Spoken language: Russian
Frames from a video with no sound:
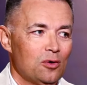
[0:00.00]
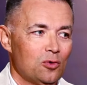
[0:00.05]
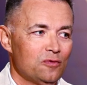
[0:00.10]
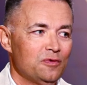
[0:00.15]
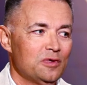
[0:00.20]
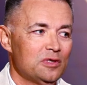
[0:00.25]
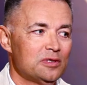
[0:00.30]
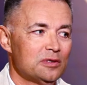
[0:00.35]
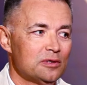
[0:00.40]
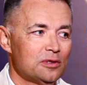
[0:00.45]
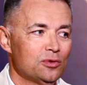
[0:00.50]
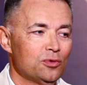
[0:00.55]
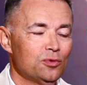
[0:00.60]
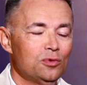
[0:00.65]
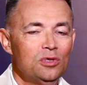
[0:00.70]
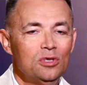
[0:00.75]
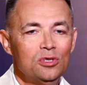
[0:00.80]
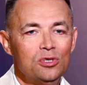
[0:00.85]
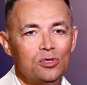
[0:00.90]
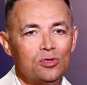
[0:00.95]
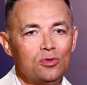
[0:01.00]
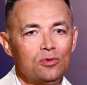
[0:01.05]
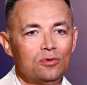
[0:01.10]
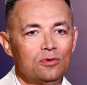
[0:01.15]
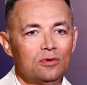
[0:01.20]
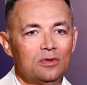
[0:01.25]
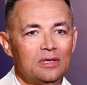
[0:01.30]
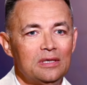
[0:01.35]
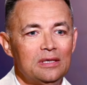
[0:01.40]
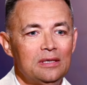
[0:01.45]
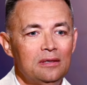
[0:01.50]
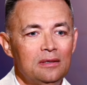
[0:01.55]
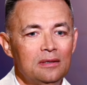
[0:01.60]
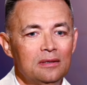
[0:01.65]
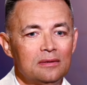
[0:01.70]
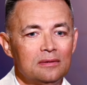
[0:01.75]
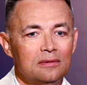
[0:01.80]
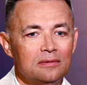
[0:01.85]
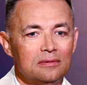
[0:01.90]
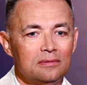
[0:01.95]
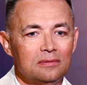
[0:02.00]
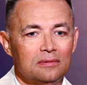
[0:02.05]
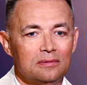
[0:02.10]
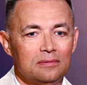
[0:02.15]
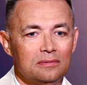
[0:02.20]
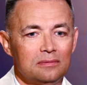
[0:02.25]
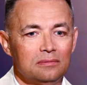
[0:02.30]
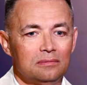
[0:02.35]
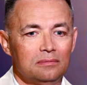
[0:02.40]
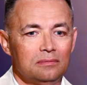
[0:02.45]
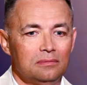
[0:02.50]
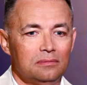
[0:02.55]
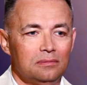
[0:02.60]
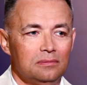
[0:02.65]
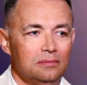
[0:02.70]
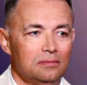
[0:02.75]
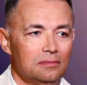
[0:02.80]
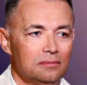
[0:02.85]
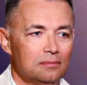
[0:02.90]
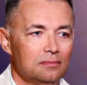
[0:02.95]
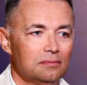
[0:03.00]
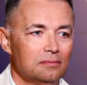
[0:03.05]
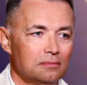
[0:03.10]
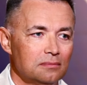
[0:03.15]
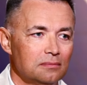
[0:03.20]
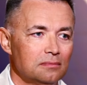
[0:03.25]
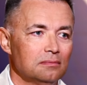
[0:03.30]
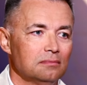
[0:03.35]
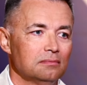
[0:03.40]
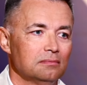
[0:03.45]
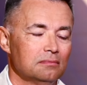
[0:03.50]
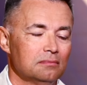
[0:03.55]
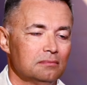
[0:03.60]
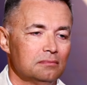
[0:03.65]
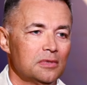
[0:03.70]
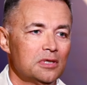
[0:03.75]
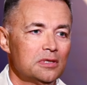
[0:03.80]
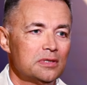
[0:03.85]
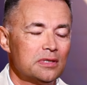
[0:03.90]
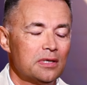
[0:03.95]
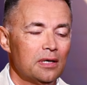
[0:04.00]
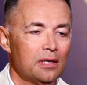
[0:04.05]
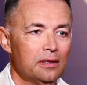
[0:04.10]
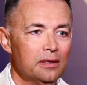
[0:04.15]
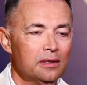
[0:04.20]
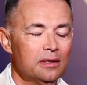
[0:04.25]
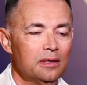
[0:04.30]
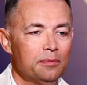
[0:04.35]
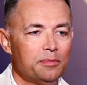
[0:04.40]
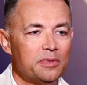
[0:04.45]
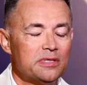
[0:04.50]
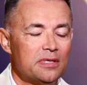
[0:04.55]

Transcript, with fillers: увидел эту нишу, и э, мы с коллегой мы